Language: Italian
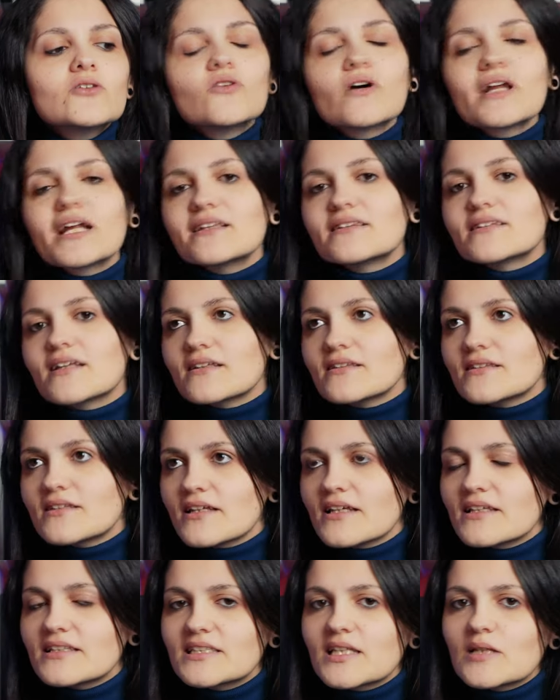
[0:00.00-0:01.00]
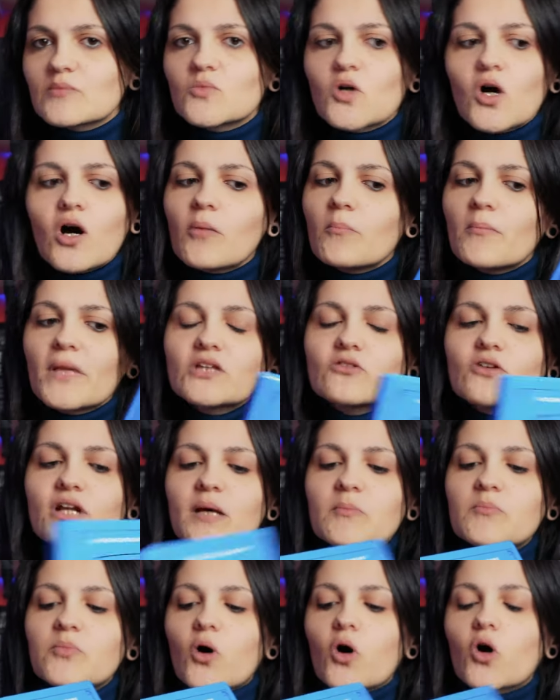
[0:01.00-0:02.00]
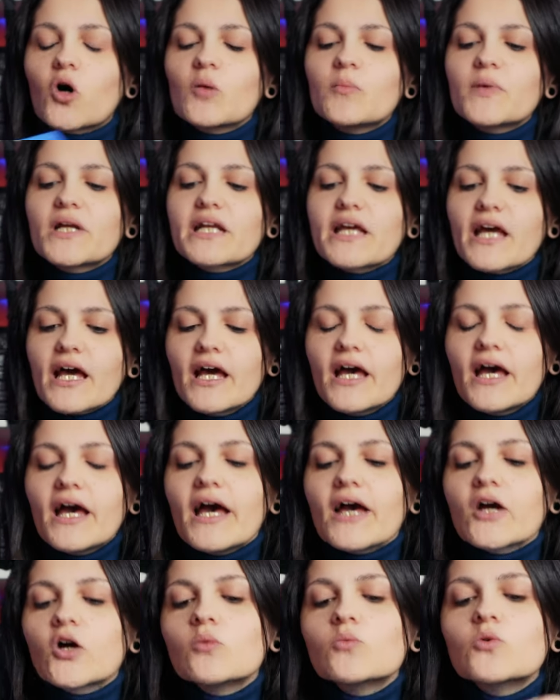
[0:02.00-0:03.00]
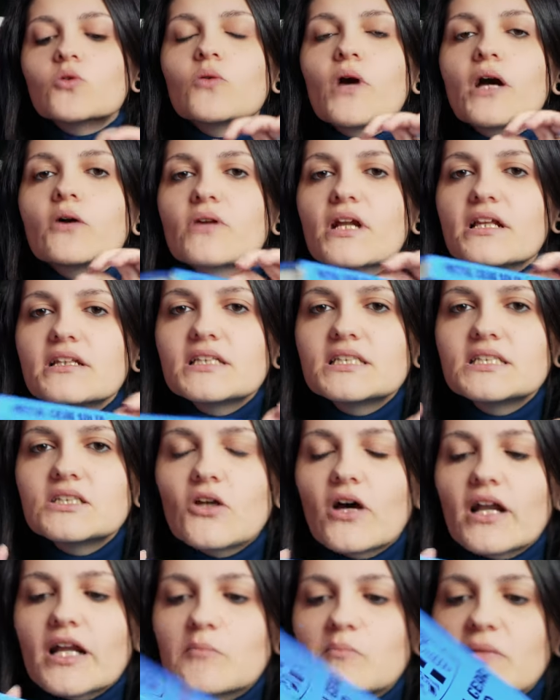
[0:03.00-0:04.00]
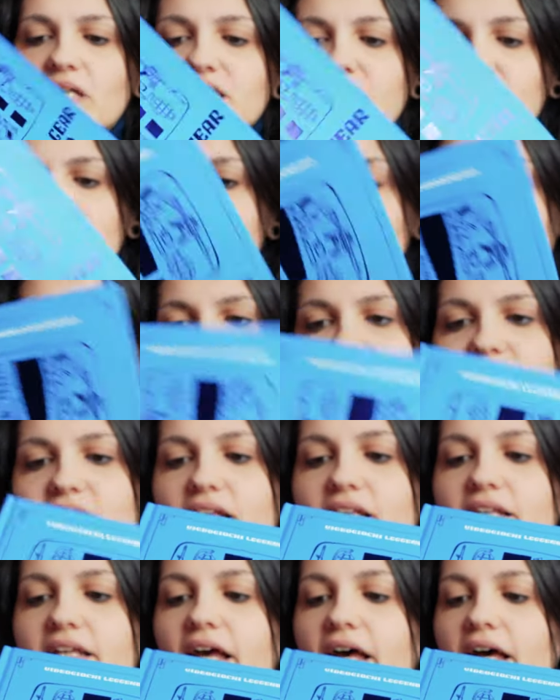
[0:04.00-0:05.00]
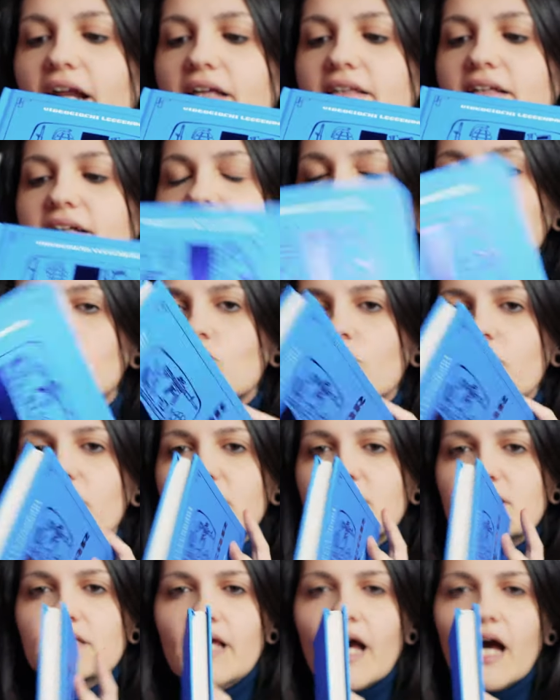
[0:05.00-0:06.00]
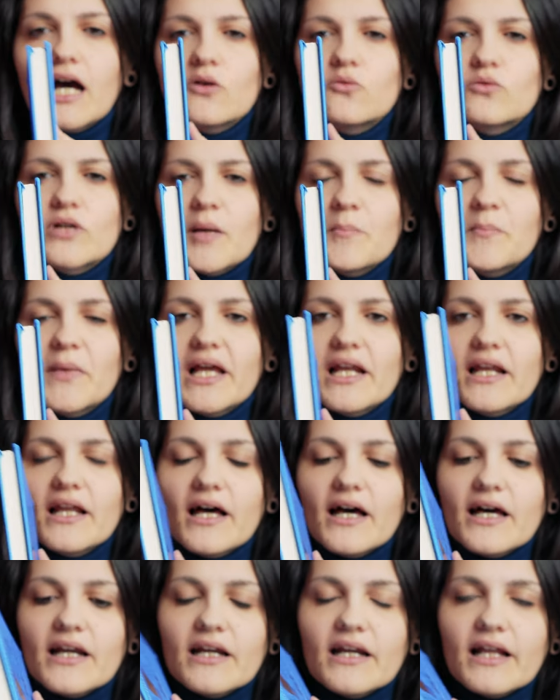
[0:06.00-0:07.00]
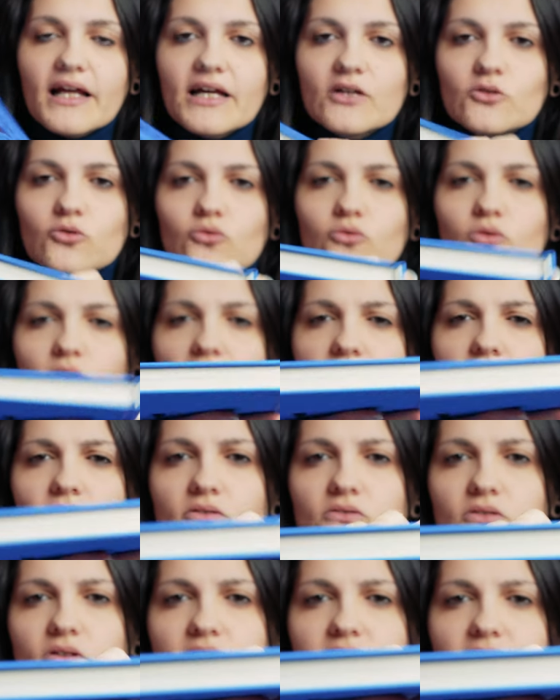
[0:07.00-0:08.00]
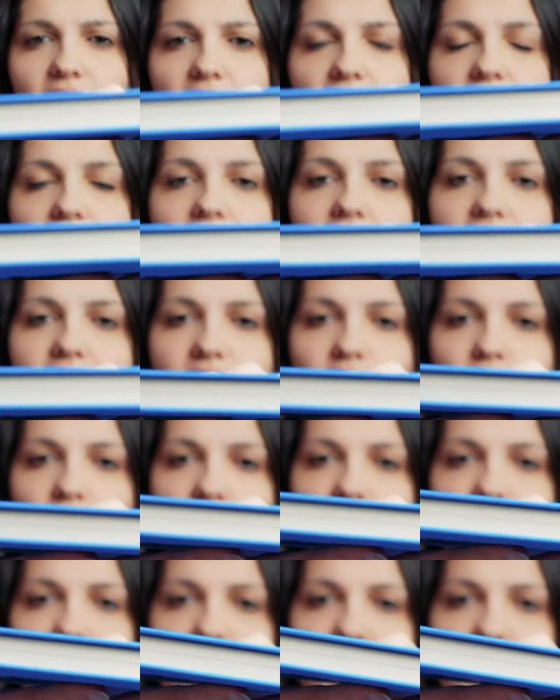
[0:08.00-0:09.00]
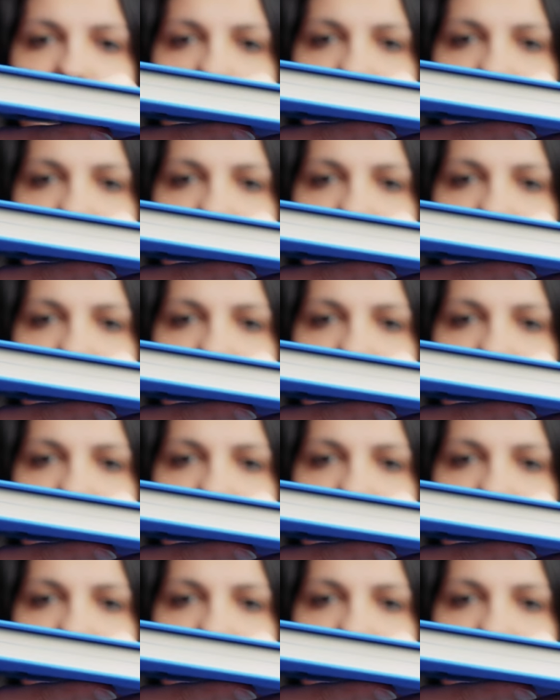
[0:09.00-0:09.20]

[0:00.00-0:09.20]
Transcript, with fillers: Non è tantissimo, ma non è poco, perché comunque è un'edizione abbastanza battagliera, nel senso che sì, ha una bella rilagatura, non so se riesco a farvelo